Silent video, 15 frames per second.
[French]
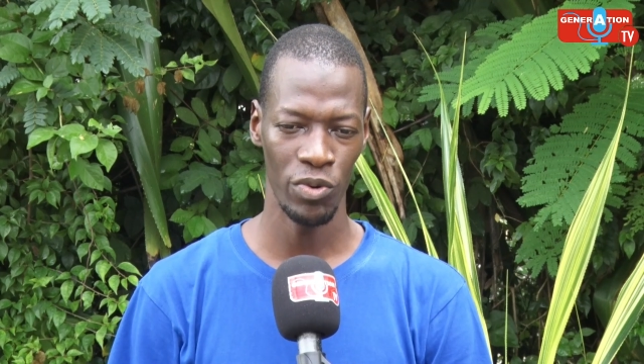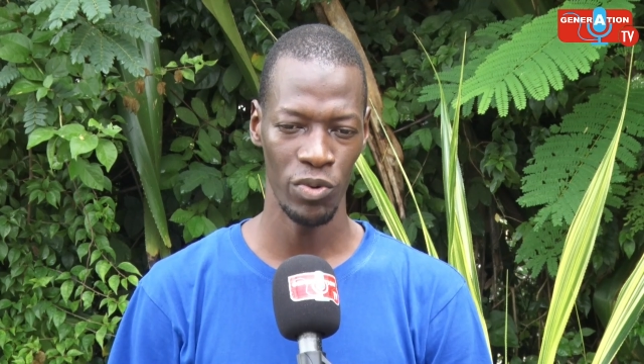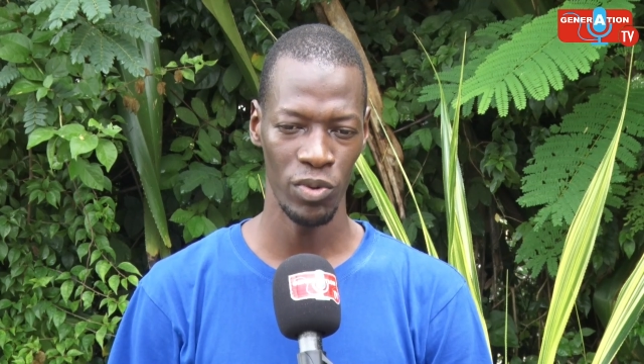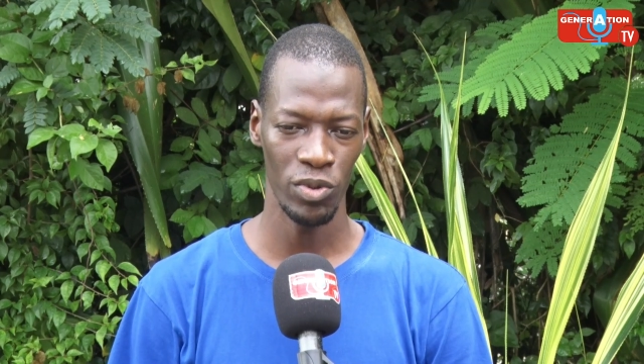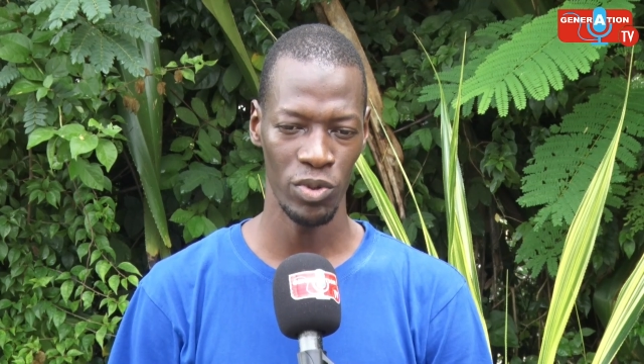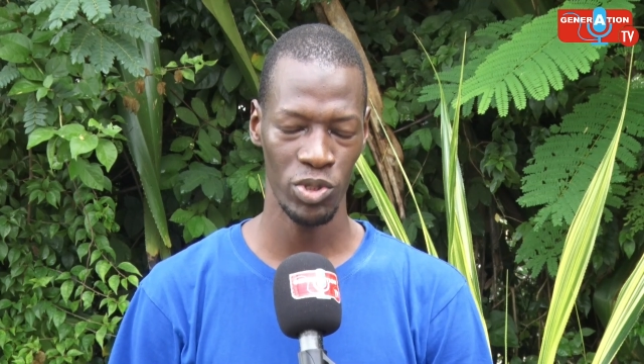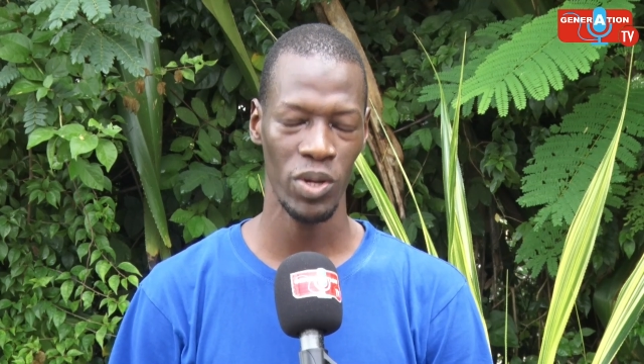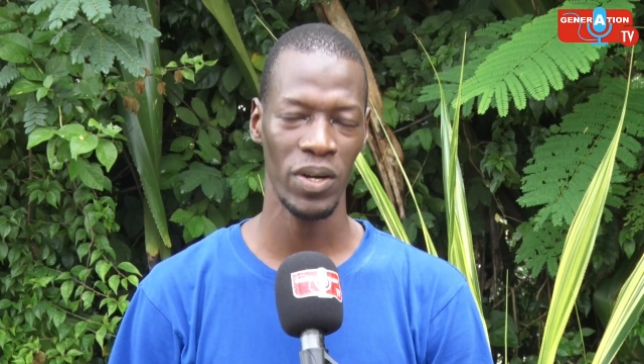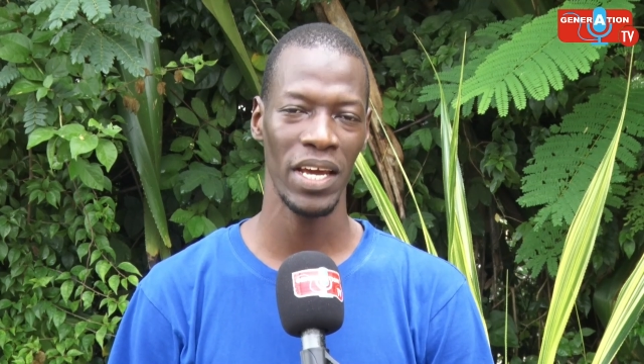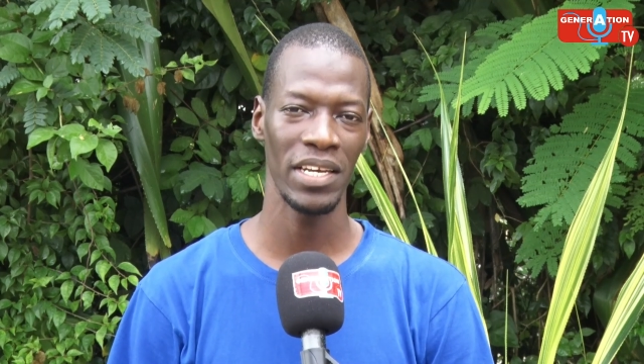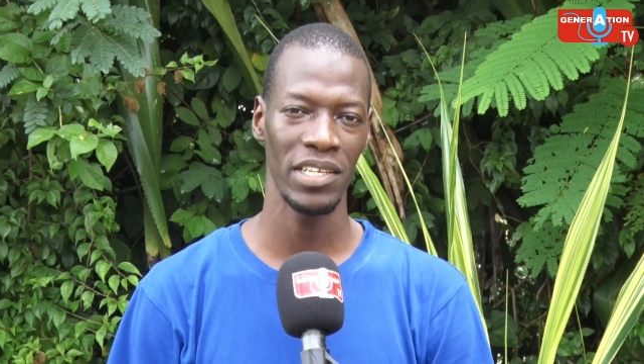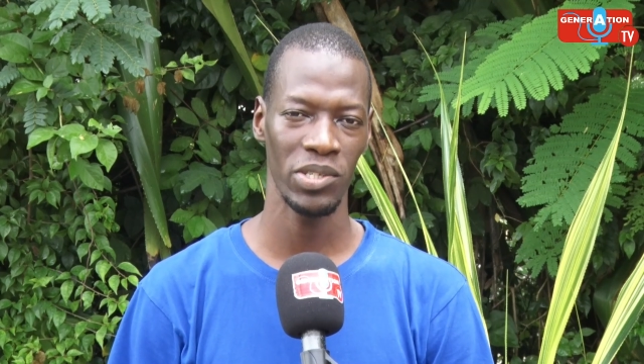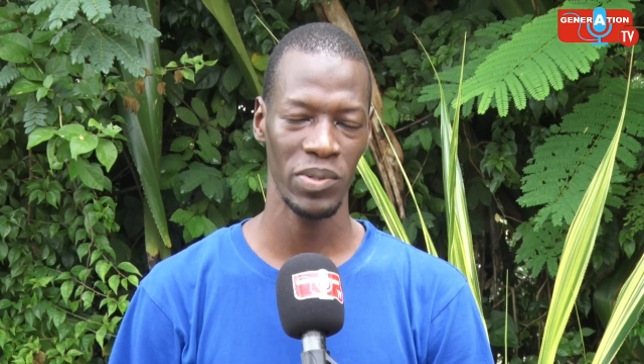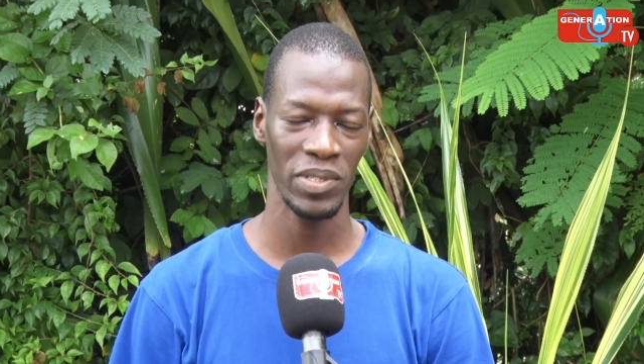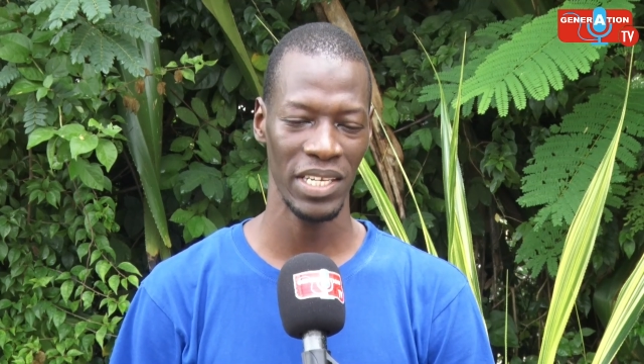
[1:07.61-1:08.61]
nous, nous
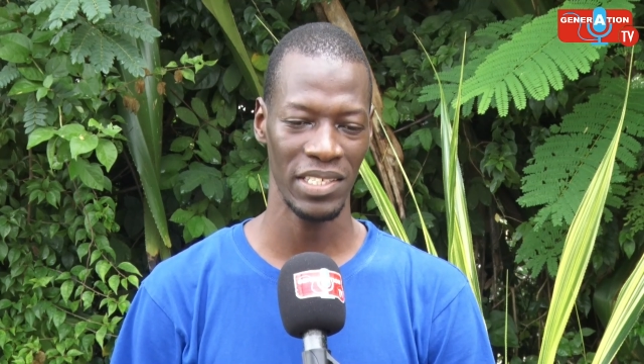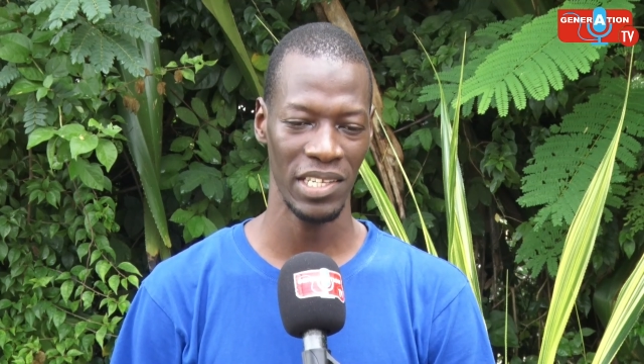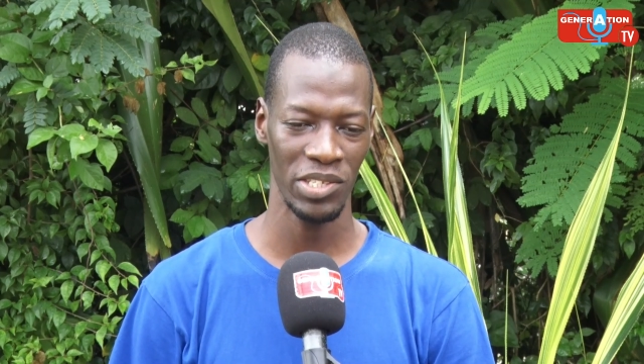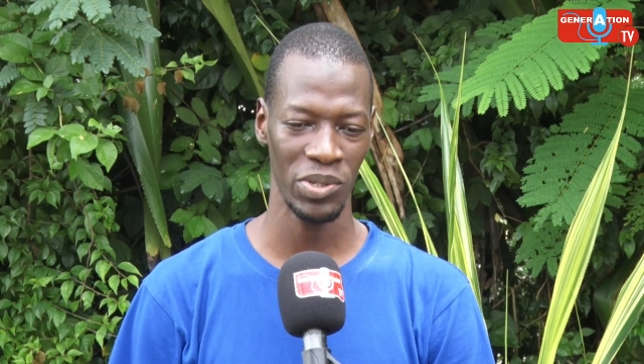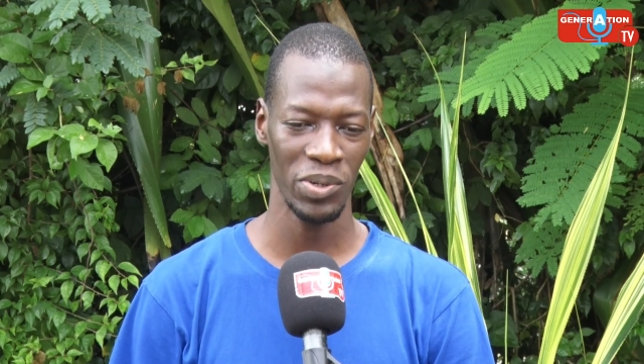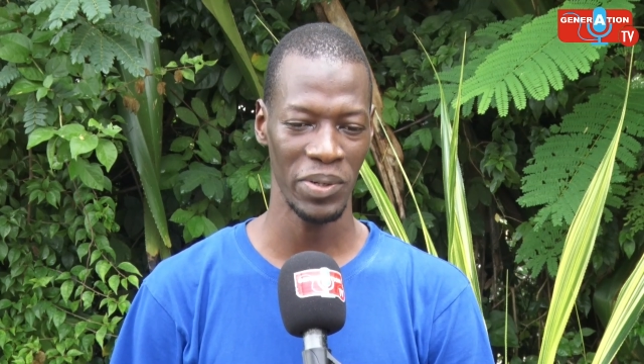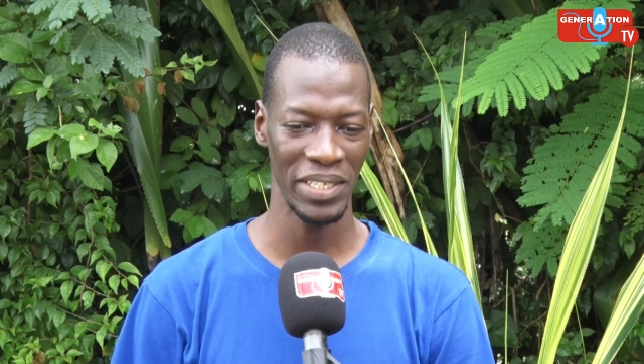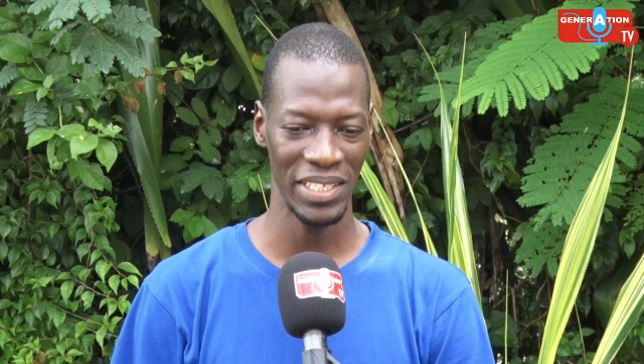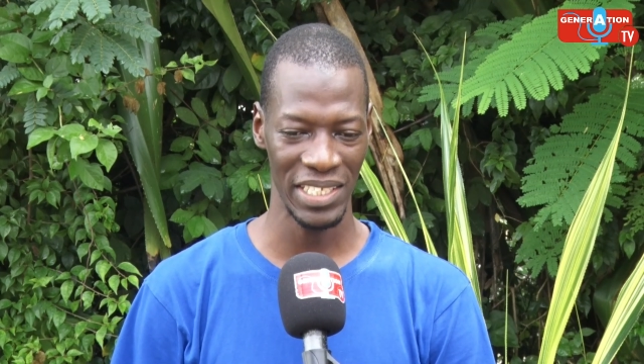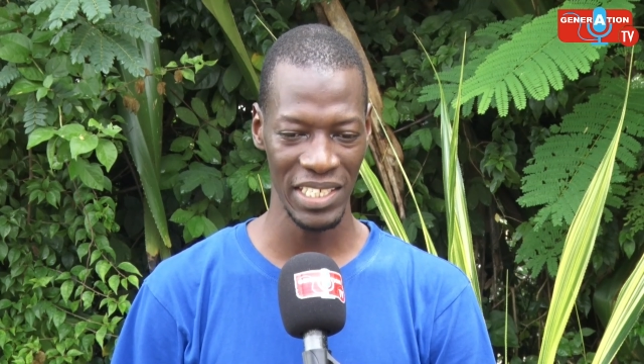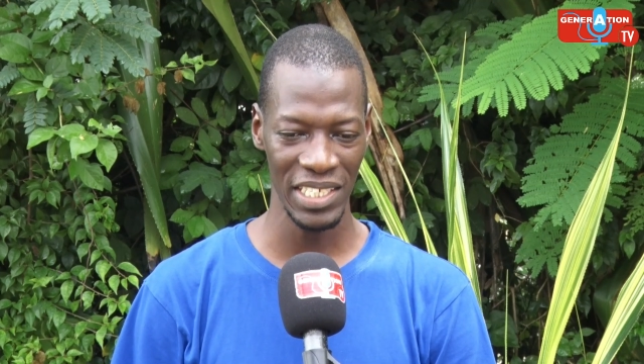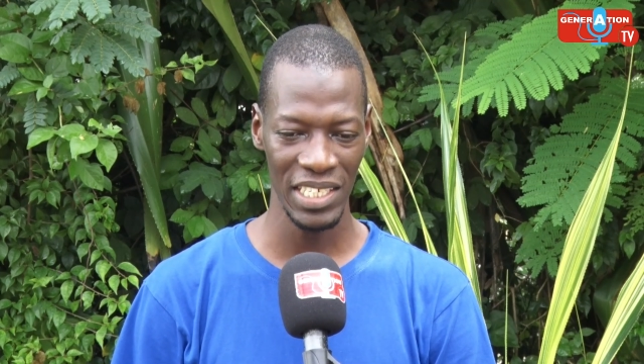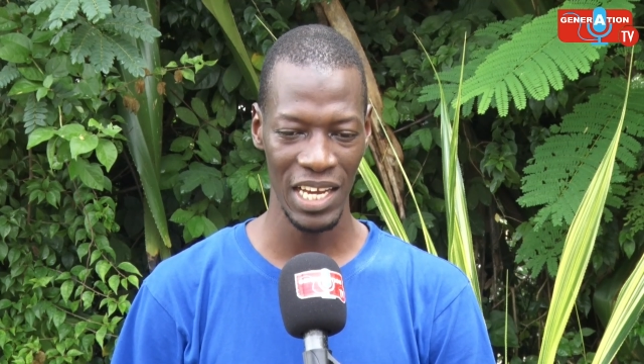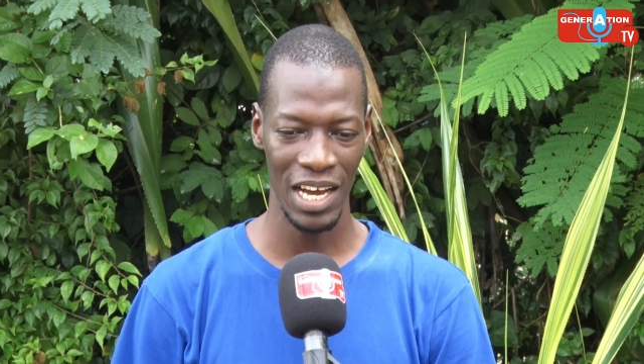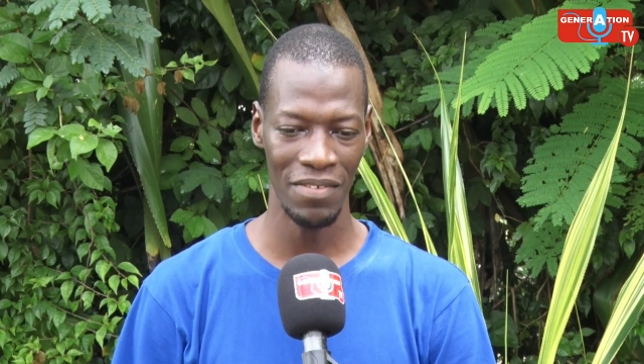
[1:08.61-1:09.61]
organisons ces sessions
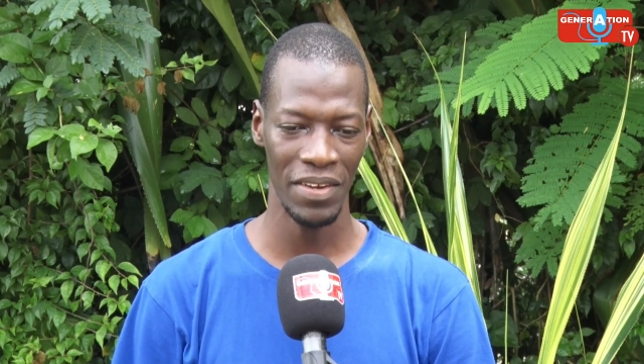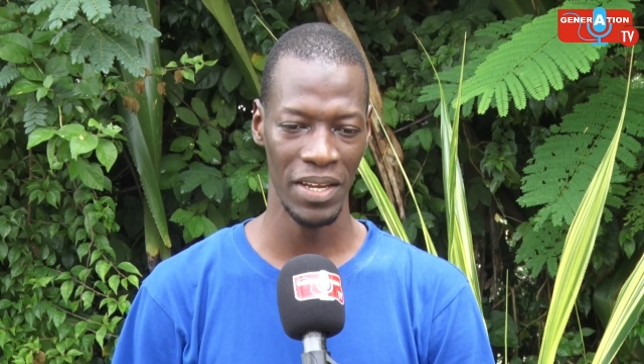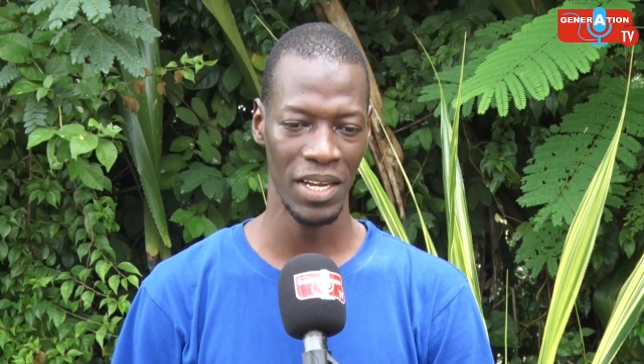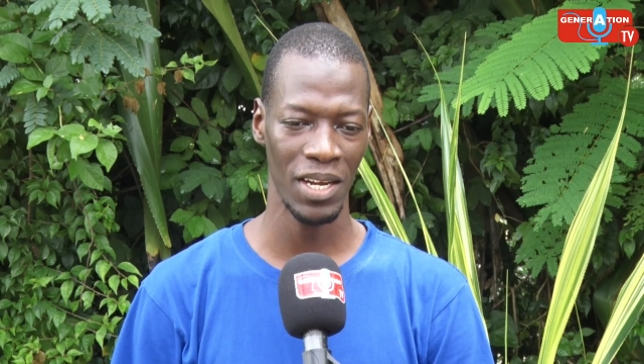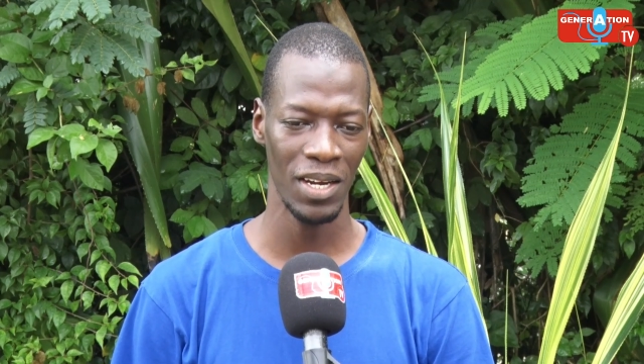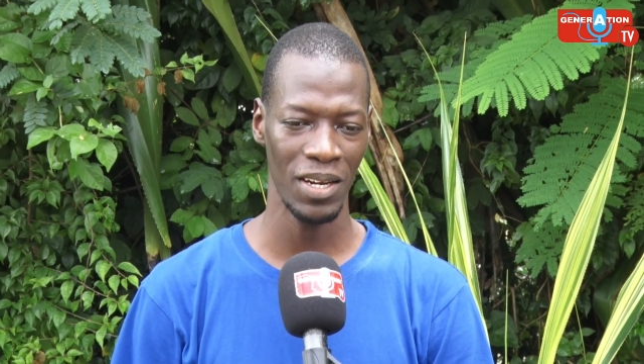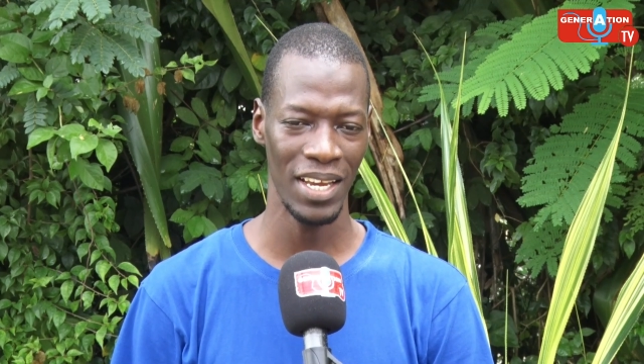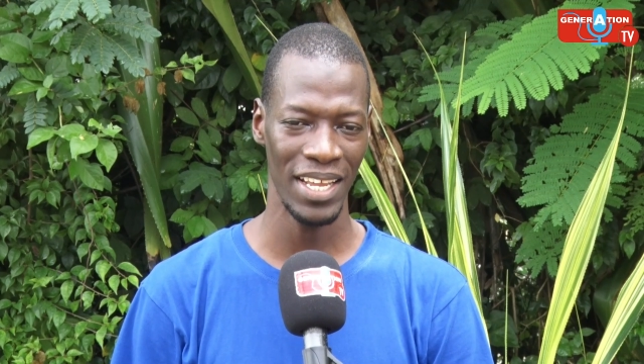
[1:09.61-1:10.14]
ici avec